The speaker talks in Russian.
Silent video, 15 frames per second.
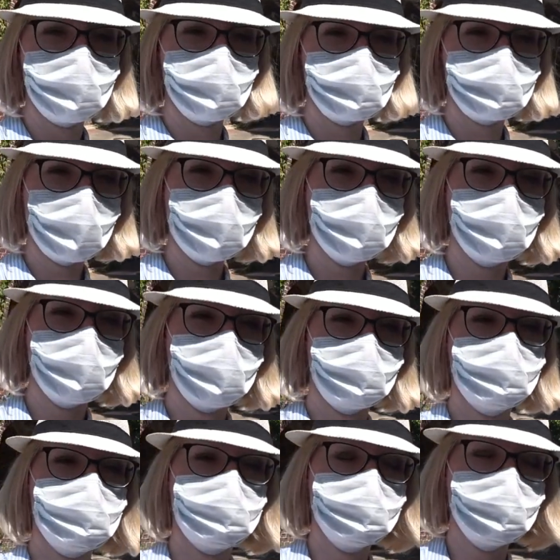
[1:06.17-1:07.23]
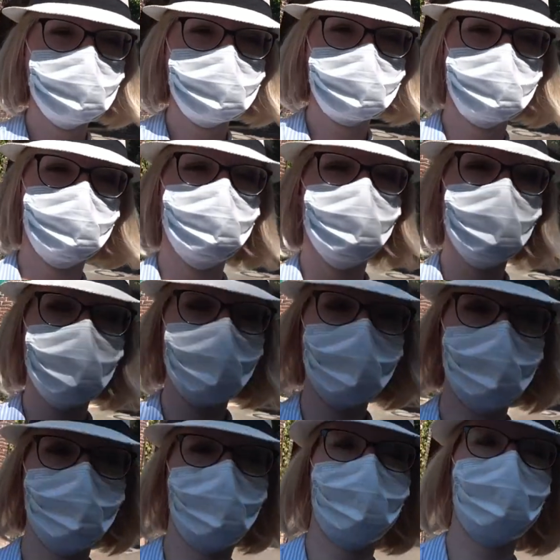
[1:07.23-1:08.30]
глазами все, что
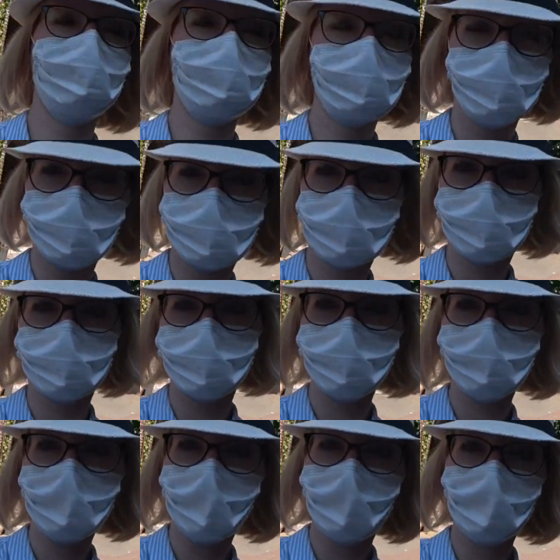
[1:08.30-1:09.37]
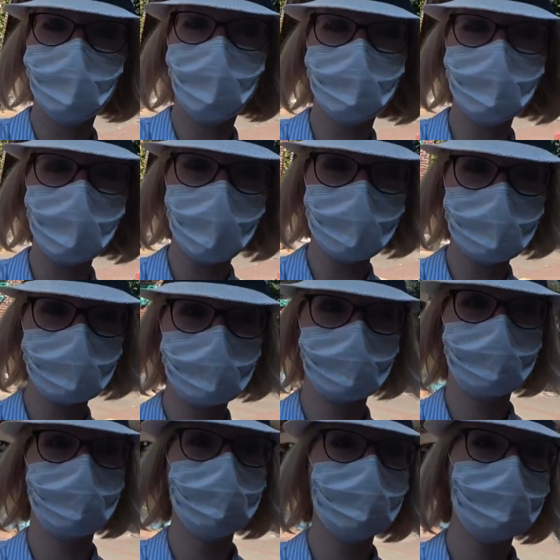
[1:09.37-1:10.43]
происходит. Ну а вы, конечно
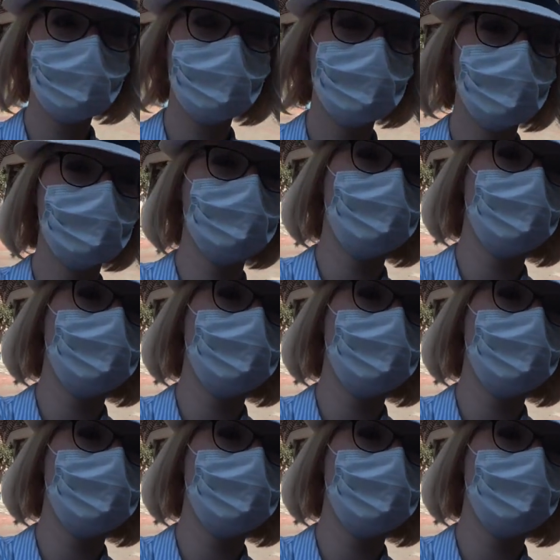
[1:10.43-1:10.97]
же, не забывайте